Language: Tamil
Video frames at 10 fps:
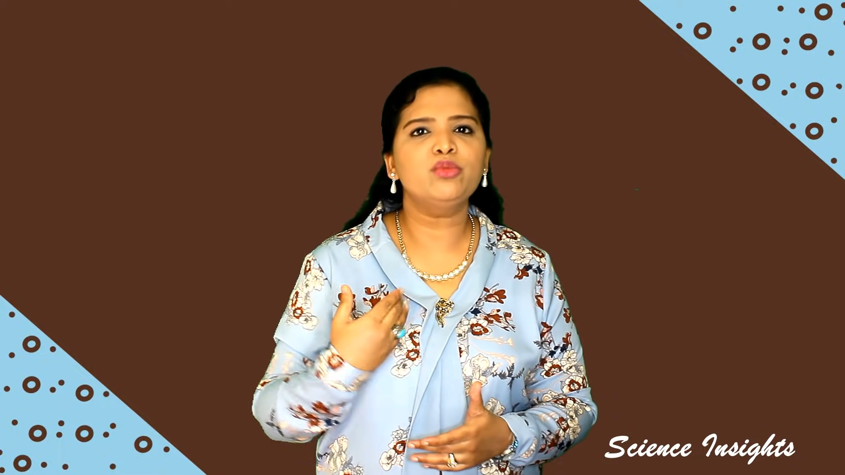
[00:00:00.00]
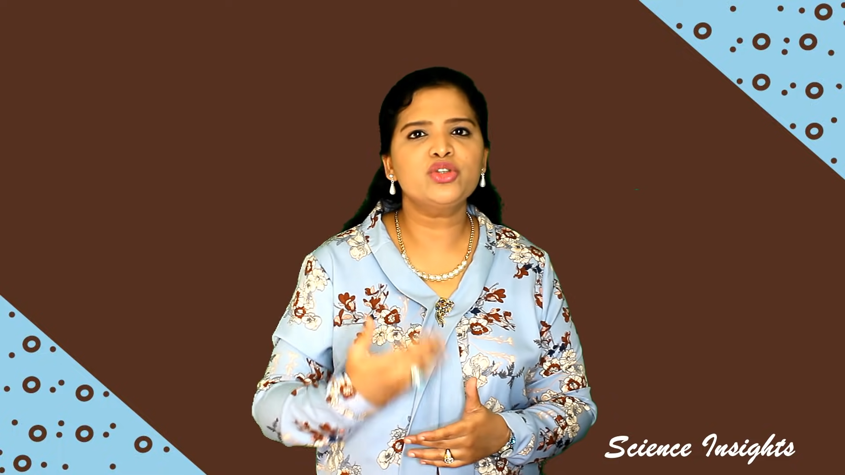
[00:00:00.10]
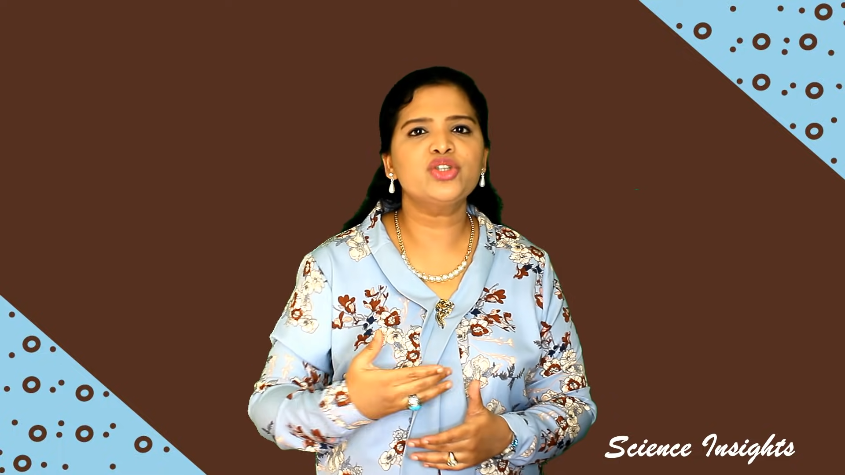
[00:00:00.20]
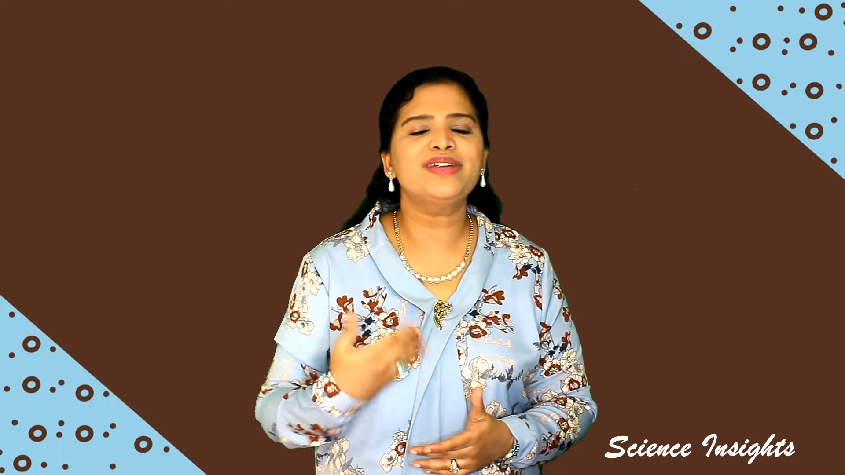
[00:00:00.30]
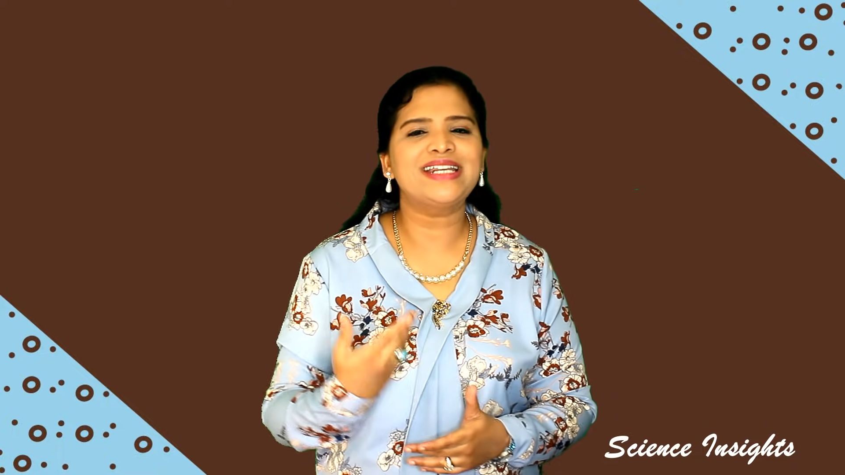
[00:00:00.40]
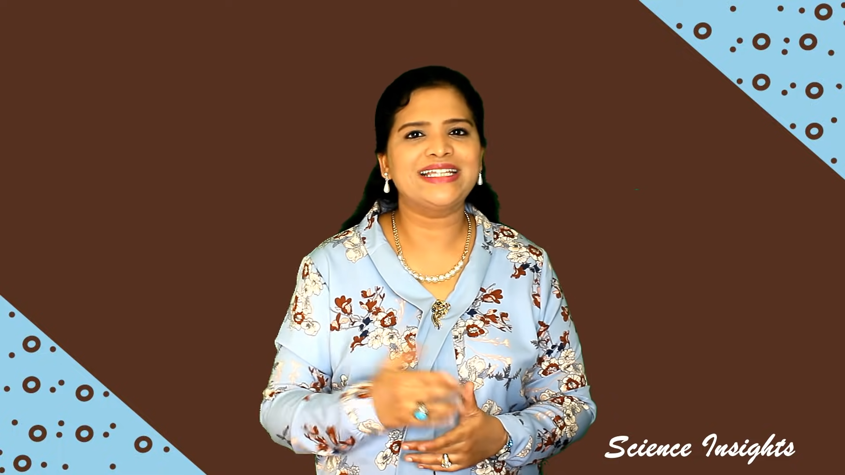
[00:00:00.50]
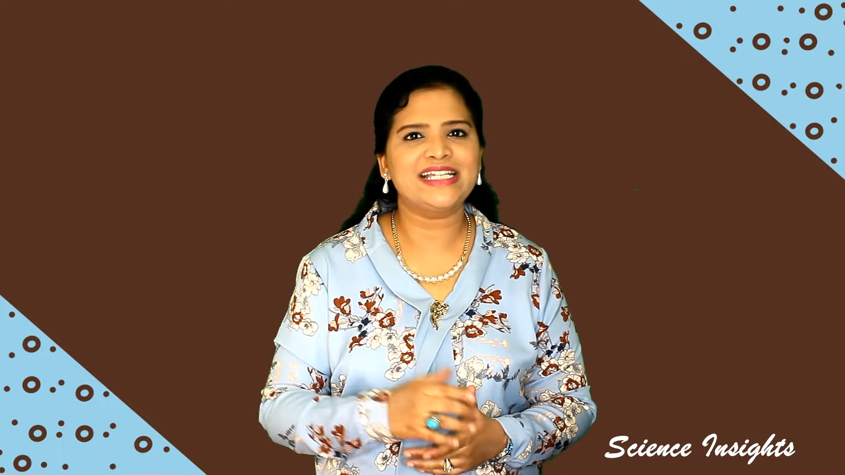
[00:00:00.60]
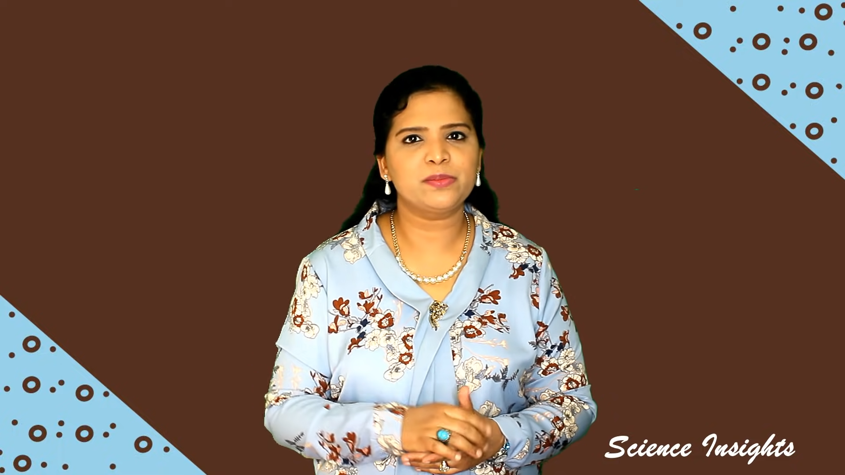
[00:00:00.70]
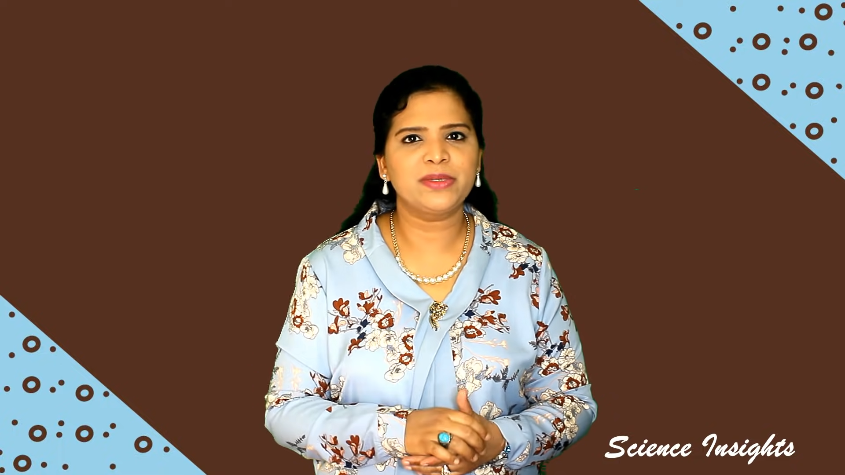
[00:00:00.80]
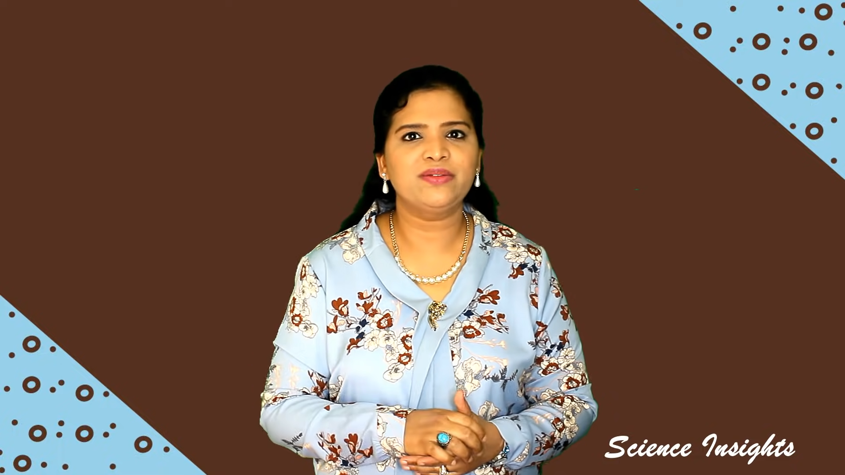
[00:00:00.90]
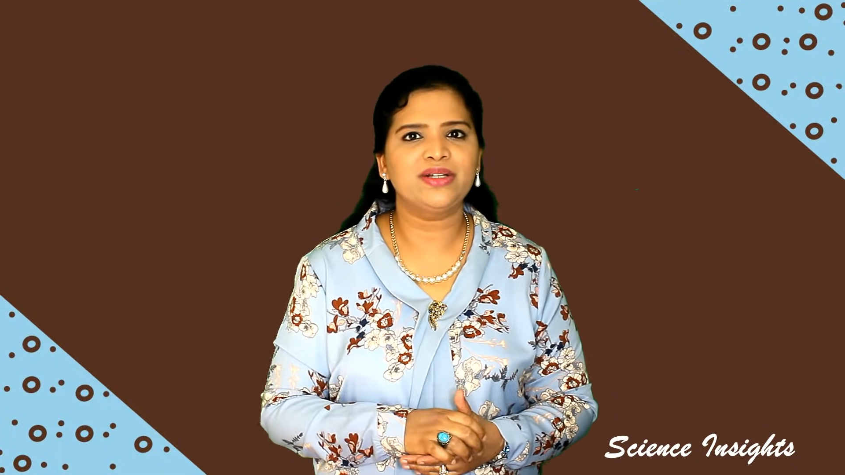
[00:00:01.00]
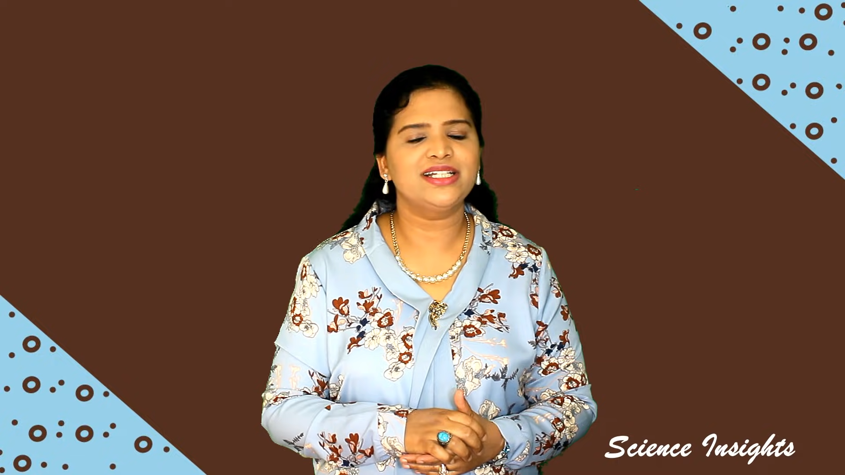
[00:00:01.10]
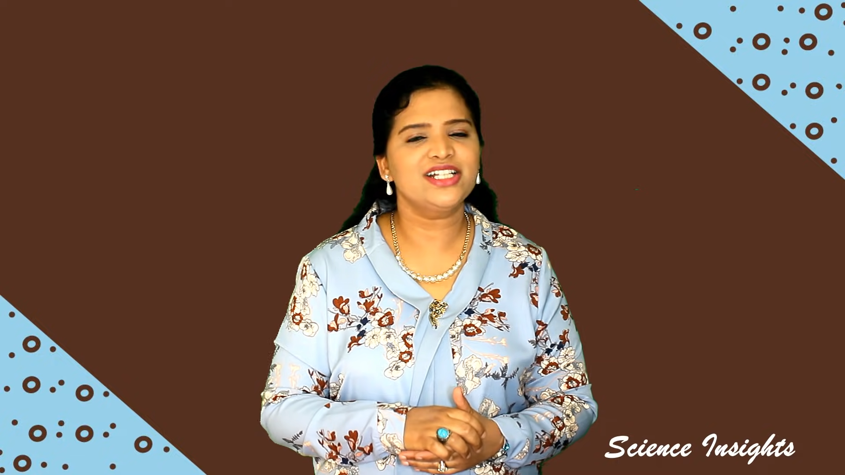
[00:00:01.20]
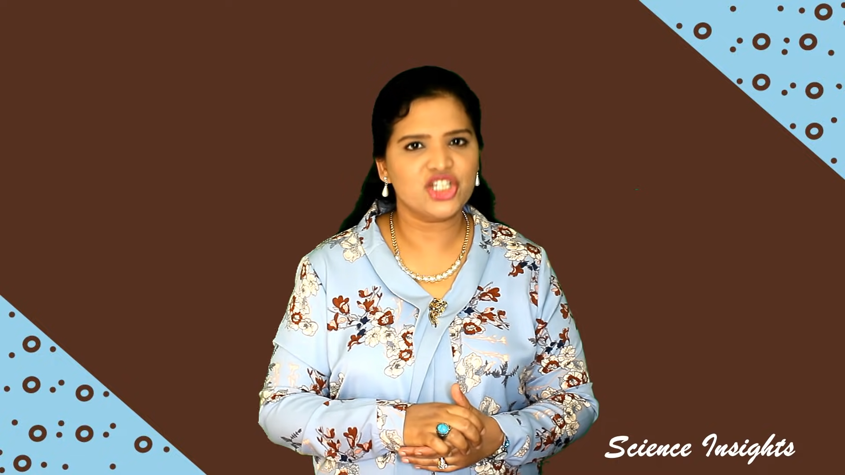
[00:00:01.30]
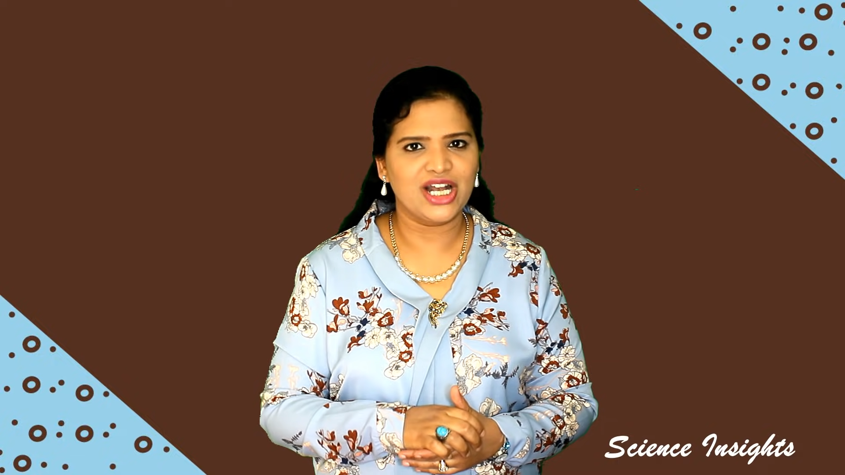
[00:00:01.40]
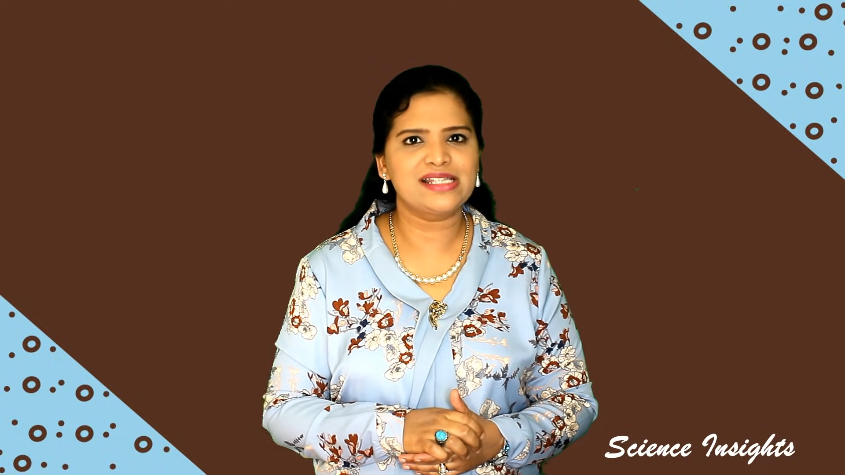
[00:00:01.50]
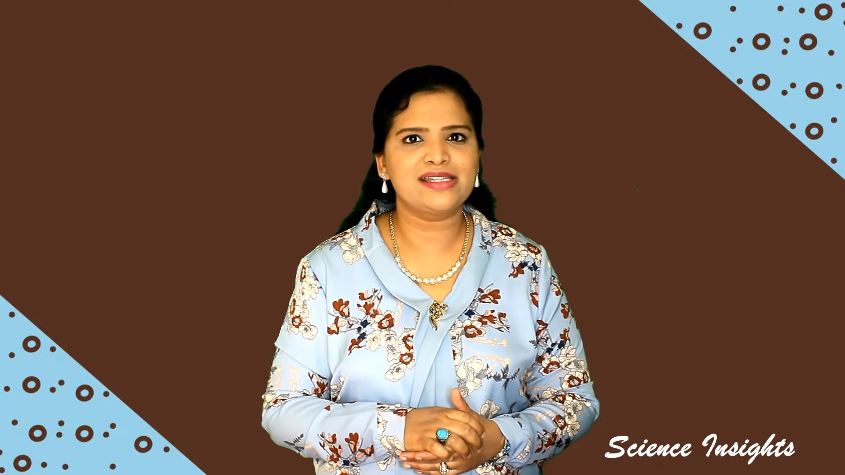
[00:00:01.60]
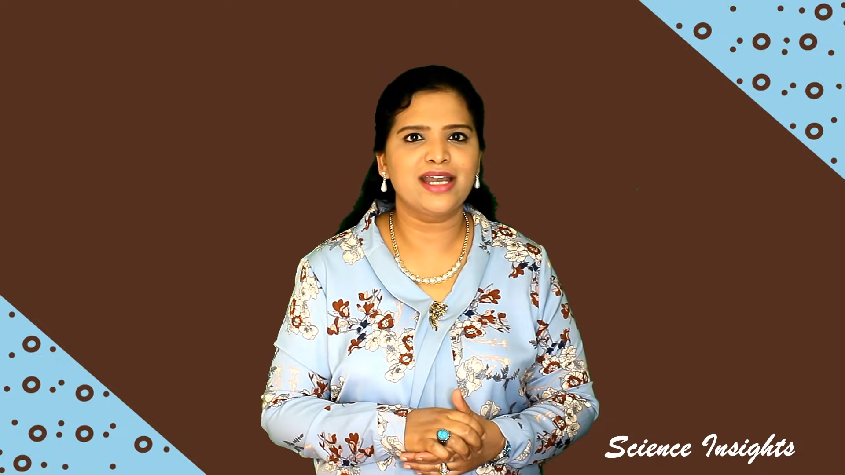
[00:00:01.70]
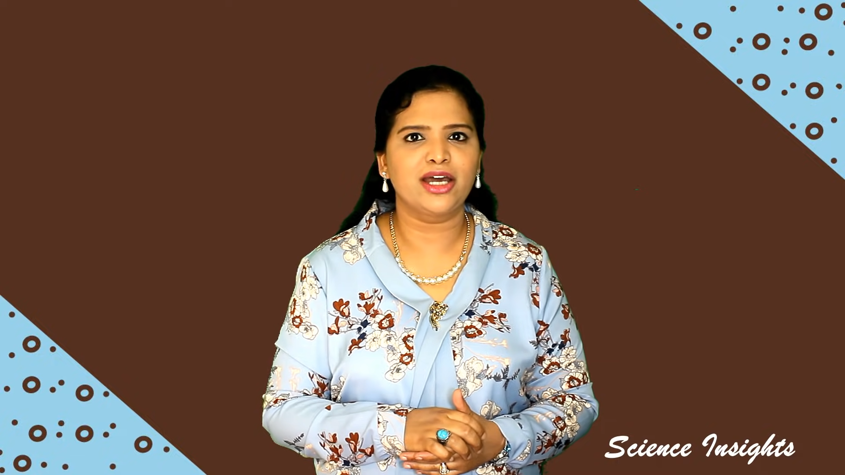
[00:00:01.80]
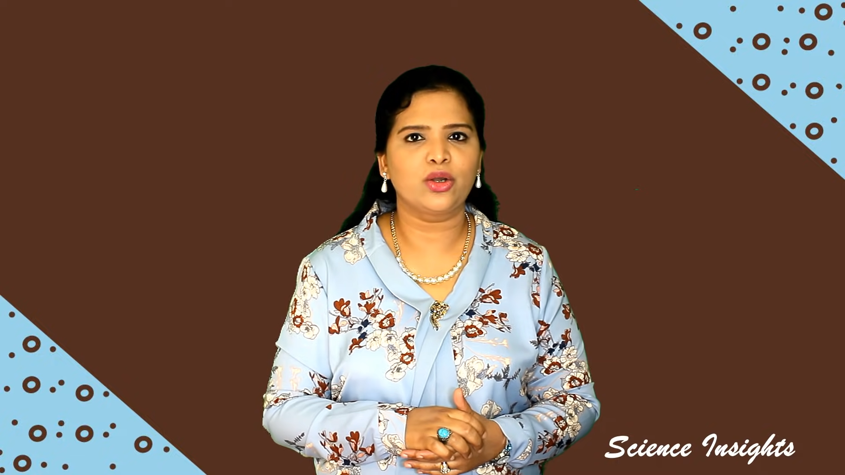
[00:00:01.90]
மூச்சு விடுற அந்த ஸ்பீடு வந்து
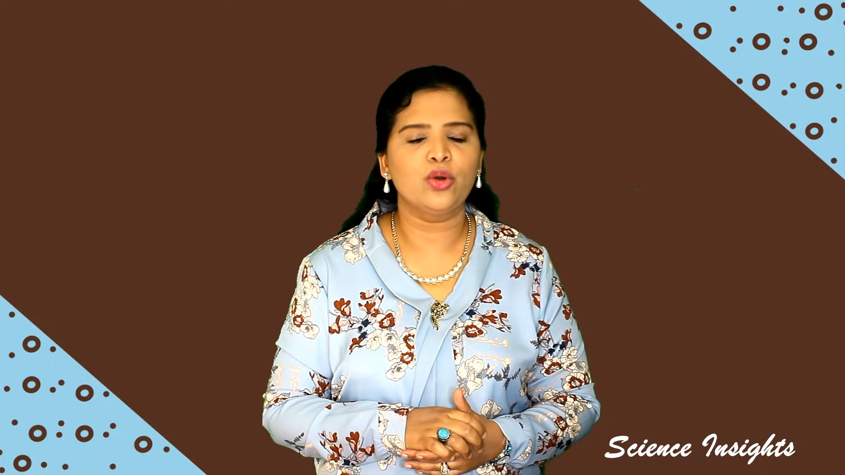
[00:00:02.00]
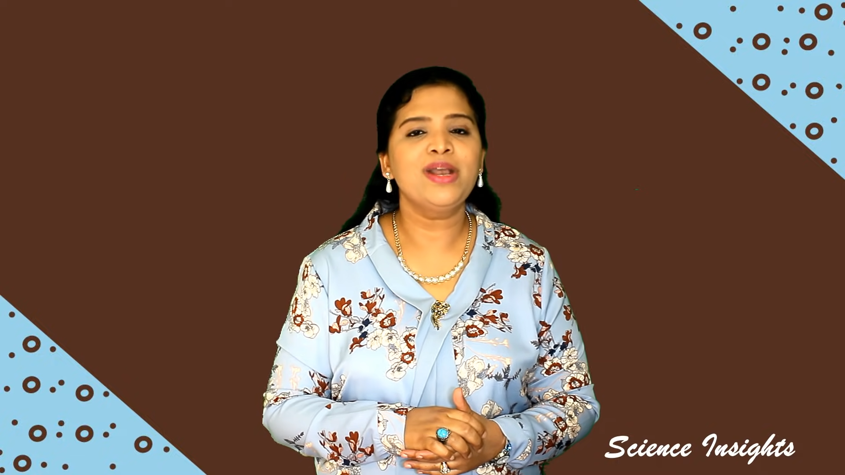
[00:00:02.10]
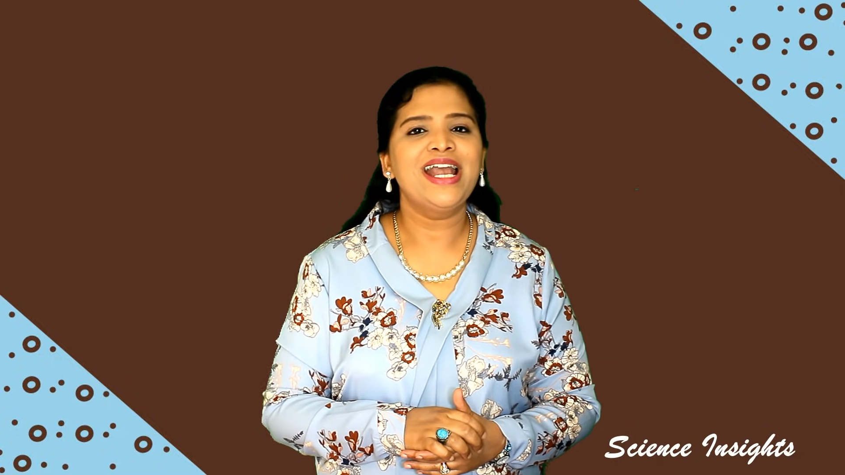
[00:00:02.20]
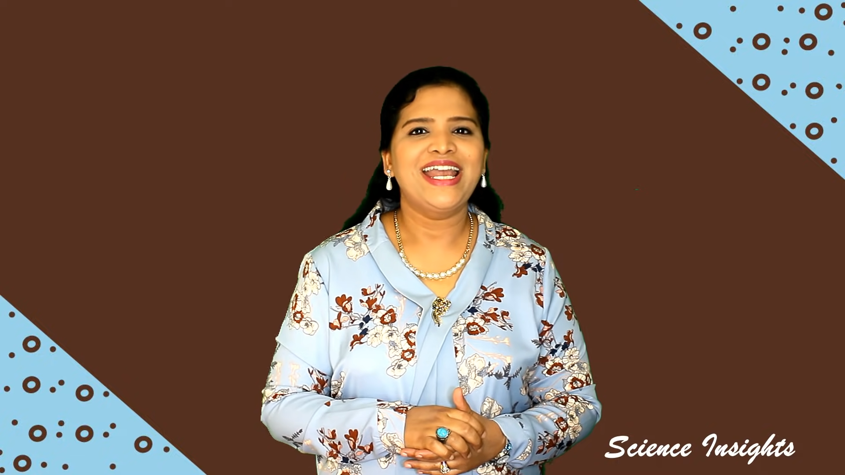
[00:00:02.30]
ஜாஸ்தியா இருக்கும்